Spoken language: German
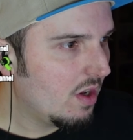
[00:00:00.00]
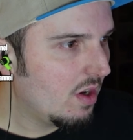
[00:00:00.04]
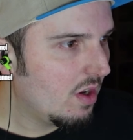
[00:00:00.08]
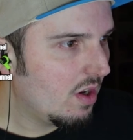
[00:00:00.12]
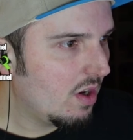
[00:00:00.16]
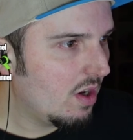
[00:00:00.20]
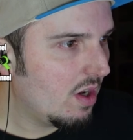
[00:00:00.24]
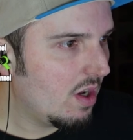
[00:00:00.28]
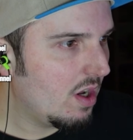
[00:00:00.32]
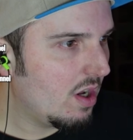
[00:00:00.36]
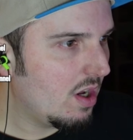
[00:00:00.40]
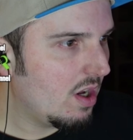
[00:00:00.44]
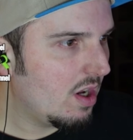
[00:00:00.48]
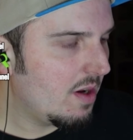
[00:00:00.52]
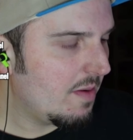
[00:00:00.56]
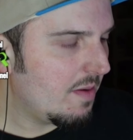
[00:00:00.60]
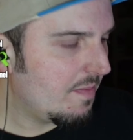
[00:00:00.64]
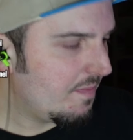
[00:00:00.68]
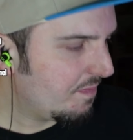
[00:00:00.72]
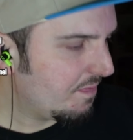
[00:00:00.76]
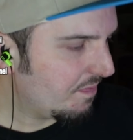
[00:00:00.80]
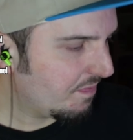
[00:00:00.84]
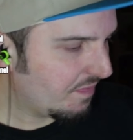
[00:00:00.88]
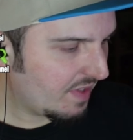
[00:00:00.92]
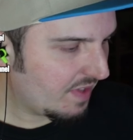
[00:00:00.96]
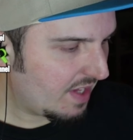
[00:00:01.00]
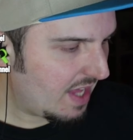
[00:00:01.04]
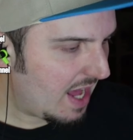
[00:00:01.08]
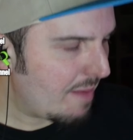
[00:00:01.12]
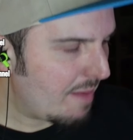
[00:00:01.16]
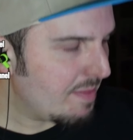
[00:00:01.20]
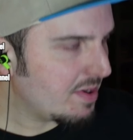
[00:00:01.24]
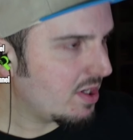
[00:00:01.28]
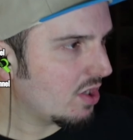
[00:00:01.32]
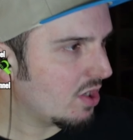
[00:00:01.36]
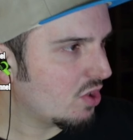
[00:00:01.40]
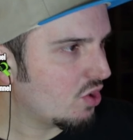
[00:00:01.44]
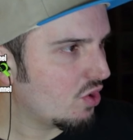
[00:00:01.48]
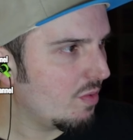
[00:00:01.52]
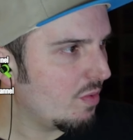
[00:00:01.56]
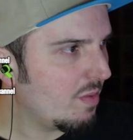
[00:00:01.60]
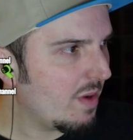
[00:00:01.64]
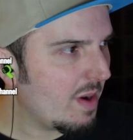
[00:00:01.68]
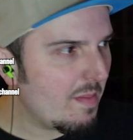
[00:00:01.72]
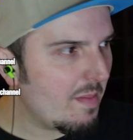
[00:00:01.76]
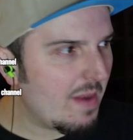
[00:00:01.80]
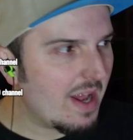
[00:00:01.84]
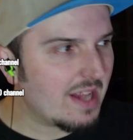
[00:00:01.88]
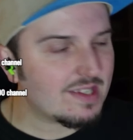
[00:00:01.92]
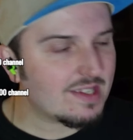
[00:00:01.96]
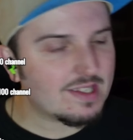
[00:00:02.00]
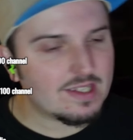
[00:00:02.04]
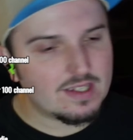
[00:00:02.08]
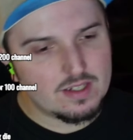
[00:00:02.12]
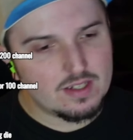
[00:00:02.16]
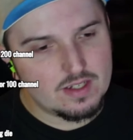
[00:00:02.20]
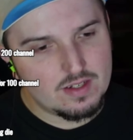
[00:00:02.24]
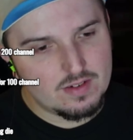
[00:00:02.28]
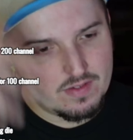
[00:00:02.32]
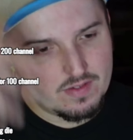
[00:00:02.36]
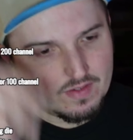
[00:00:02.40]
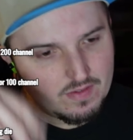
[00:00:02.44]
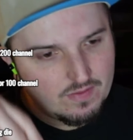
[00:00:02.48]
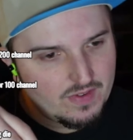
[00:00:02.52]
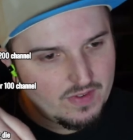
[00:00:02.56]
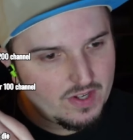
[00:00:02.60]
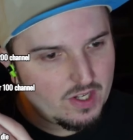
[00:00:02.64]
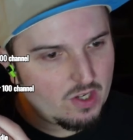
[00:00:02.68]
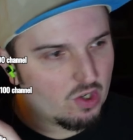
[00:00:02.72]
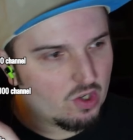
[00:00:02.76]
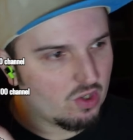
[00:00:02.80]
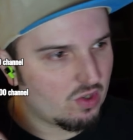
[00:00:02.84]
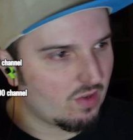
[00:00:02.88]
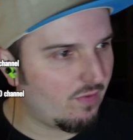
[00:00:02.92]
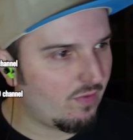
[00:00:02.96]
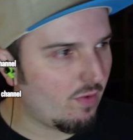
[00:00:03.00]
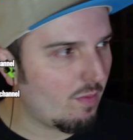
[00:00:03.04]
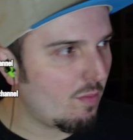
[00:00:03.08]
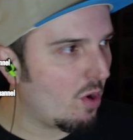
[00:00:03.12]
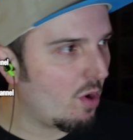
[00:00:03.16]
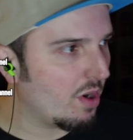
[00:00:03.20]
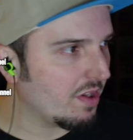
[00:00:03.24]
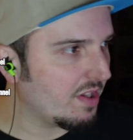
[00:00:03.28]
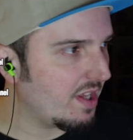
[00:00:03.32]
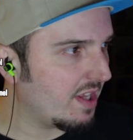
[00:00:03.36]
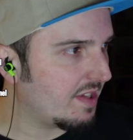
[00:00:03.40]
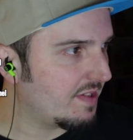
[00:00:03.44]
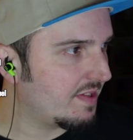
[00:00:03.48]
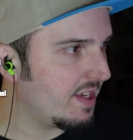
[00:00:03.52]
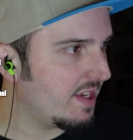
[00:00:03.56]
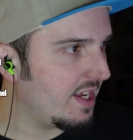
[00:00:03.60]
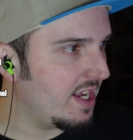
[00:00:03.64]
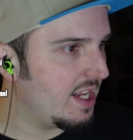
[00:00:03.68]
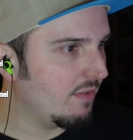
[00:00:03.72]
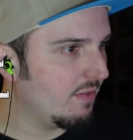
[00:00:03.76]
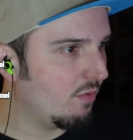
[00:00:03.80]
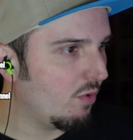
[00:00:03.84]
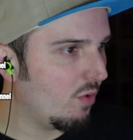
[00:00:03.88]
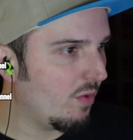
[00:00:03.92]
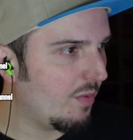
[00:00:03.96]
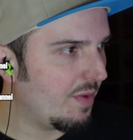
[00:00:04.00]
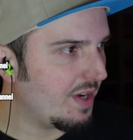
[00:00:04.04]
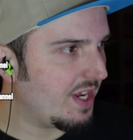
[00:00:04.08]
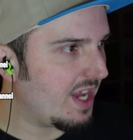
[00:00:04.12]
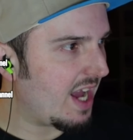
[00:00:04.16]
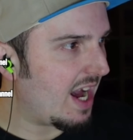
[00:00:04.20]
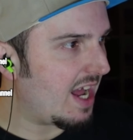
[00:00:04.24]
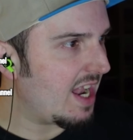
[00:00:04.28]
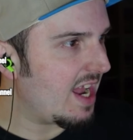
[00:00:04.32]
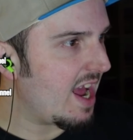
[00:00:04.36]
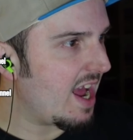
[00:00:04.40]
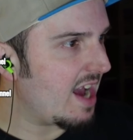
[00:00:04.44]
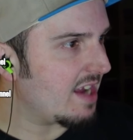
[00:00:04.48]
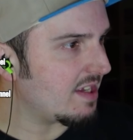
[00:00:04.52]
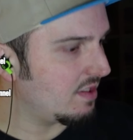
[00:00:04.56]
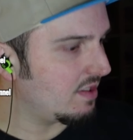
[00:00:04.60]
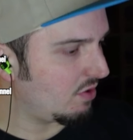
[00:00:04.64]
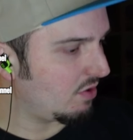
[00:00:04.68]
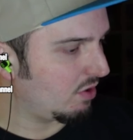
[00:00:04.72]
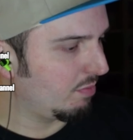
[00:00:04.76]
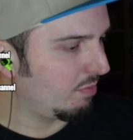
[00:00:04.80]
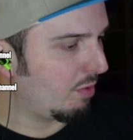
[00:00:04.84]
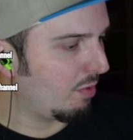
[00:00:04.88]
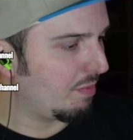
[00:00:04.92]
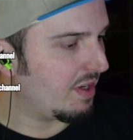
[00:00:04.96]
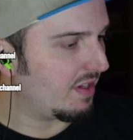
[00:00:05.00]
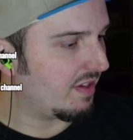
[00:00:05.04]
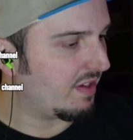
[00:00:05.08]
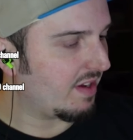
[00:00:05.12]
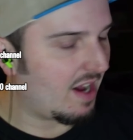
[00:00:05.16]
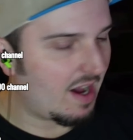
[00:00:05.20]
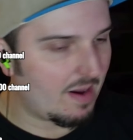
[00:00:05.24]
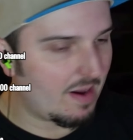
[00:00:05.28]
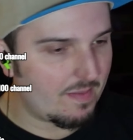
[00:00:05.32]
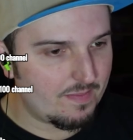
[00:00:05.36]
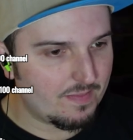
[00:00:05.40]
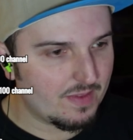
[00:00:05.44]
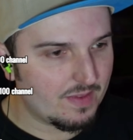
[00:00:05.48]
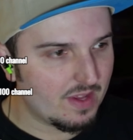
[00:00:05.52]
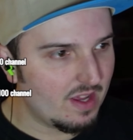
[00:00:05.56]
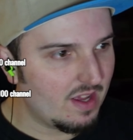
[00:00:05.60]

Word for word: ähm, habe ich ja schon im letzten Video schon von Morten erzählt, wo wir die allerersten Sonnen probiert haben,